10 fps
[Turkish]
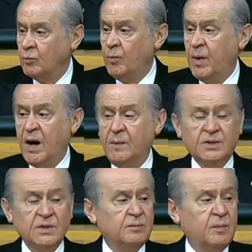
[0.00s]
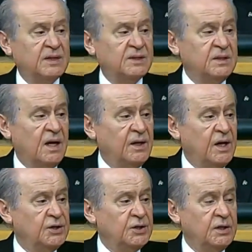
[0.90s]
Bu bağımsız basın
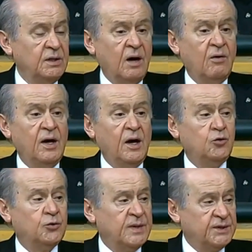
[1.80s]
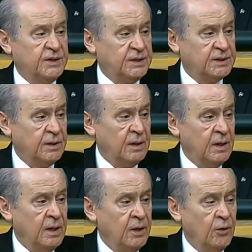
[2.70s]
anlayışının havaya uçmasıdır
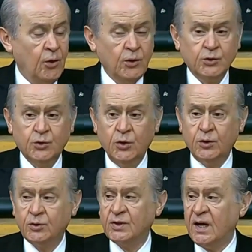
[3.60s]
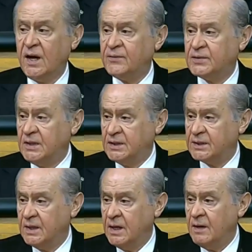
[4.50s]
özgür,
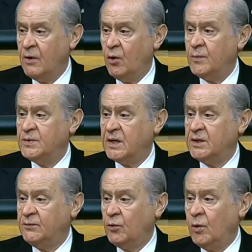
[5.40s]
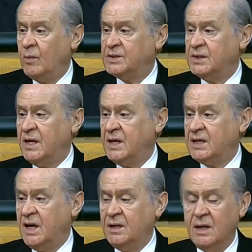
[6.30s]
tarafsız ve objektif olması
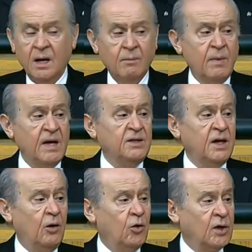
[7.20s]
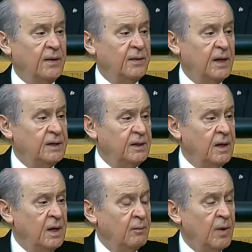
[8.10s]
gereken medya
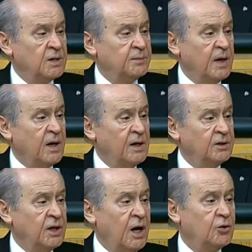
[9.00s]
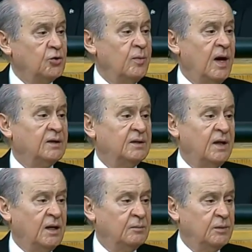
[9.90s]
organları başbakanın tahakkümü
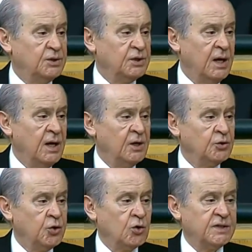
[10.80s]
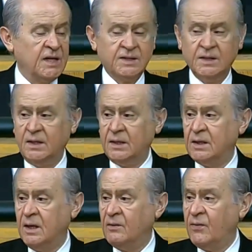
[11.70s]
altına alınmış, çok
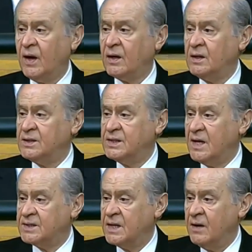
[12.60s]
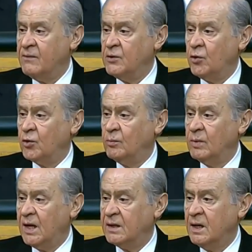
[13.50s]
seslilik, farklı ses ve
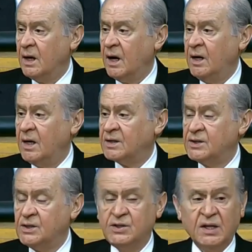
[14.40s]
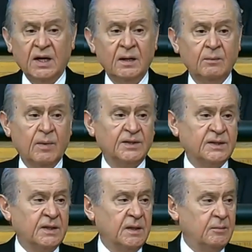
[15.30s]
yorumlar ahlaksızca
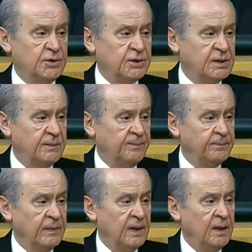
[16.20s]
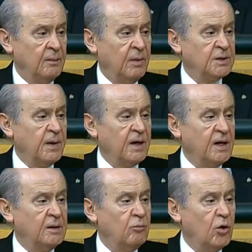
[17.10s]
bastırılmıştır.
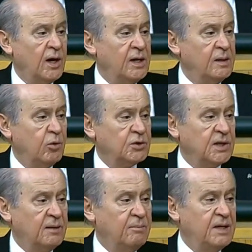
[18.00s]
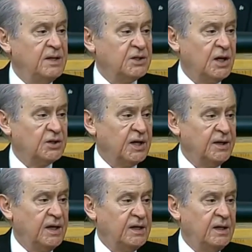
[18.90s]
Başbakanın moralini bozan medya
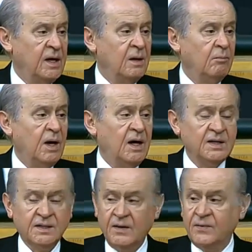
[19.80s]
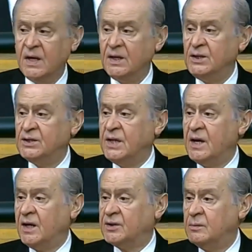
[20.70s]
çalışanları maalesef
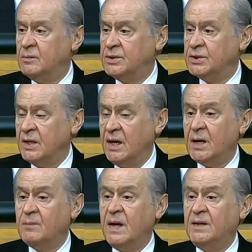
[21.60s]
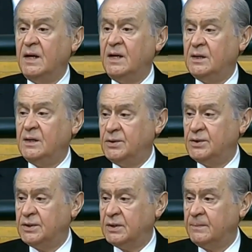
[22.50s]
işten atılmış, ekmeğinden
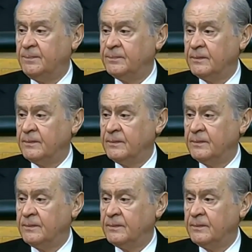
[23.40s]
edilmiştir.